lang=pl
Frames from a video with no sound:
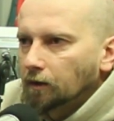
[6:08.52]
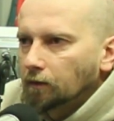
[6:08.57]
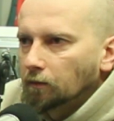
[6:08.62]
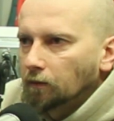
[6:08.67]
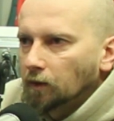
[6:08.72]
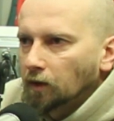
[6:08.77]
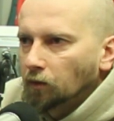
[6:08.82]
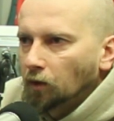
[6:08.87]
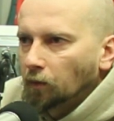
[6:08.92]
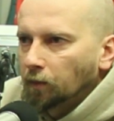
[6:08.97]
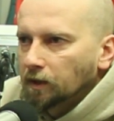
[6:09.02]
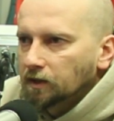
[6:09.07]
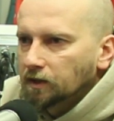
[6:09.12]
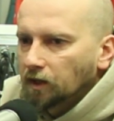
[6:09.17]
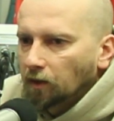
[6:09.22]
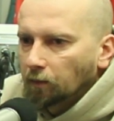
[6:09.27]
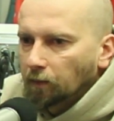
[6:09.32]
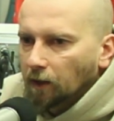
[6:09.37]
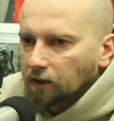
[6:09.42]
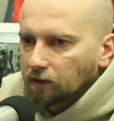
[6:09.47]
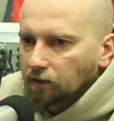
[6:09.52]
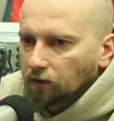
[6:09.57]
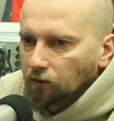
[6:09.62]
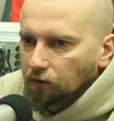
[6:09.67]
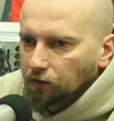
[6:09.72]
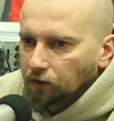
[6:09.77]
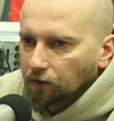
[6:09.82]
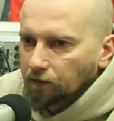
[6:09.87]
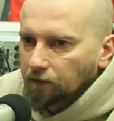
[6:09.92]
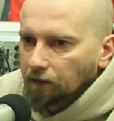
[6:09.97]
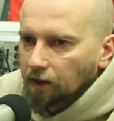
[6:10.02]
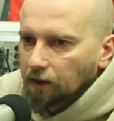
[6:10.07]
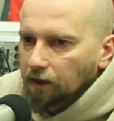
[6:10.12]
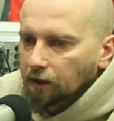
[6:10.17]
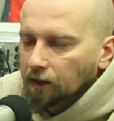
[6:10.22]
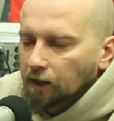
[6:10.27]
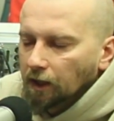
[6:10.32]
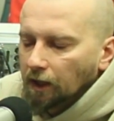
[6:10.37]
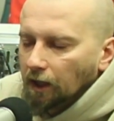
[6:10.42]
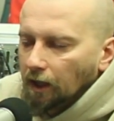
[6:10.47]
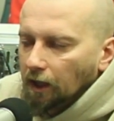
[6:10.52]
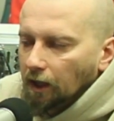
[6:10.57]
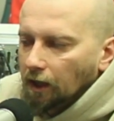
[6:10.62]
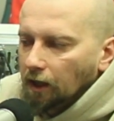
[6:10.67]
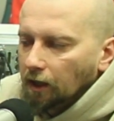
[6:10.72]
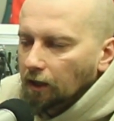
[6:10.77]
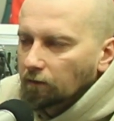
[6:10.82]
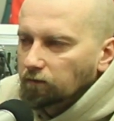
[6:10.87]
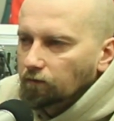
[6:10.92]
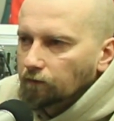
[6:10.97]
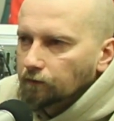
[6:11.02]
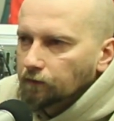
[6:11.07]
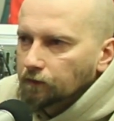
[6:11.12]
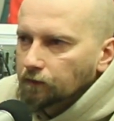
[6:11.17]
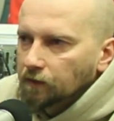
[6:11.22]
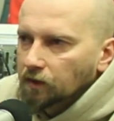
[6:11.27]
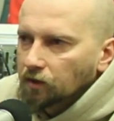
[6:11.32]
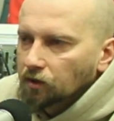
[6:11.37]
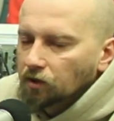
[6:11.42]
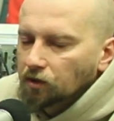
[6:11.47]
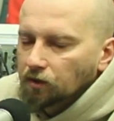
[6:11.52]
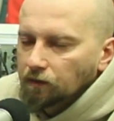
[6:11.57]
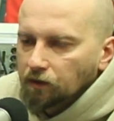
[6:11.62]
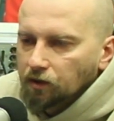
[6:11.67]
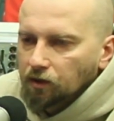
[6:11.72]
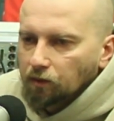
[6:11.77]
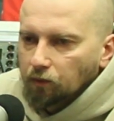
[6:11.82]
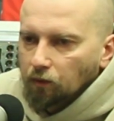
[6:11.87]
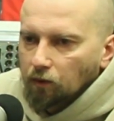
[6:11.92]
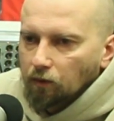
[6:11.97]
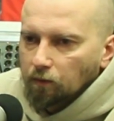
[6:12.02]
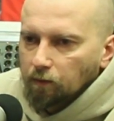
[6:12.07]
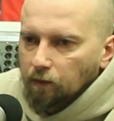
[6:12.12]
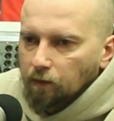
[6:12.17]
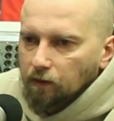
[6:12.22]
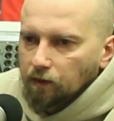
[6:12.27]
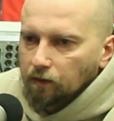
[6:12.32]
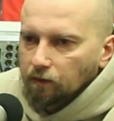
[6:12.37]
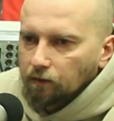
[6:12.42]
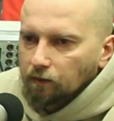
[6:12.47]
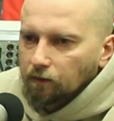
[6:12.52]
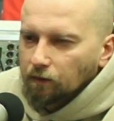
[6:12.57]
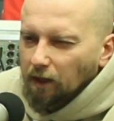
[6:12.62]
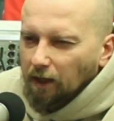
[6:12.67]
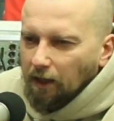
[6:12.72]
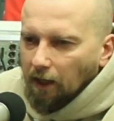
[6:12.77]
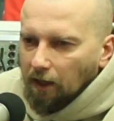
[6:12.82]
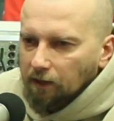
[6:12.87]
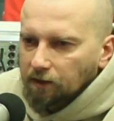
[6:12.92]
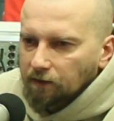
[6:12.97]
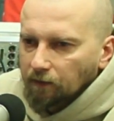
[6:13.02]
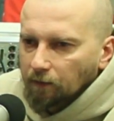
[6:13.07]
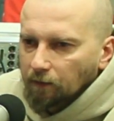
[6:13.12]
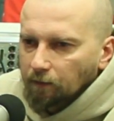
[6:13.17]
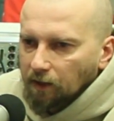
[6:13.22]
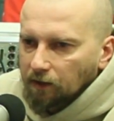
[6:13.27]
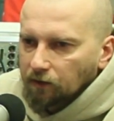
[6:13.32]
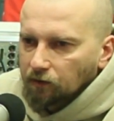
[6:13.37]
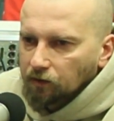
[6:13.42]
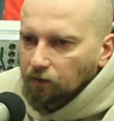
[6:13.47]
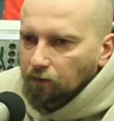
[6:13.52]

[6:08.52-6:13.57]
Europejskiej Partii Ludowej, to rzeczywiście byłoby lekarstwem na to,